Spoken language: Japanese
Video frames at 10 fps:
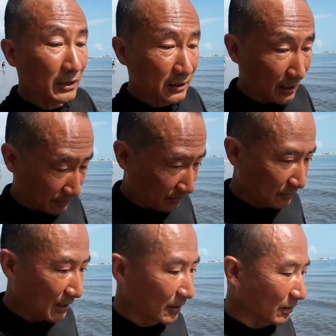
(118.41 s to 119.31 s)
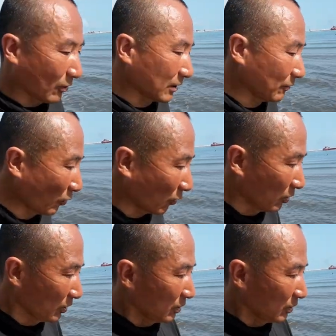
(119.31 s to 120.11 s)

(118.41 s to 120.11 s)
さん10とかでも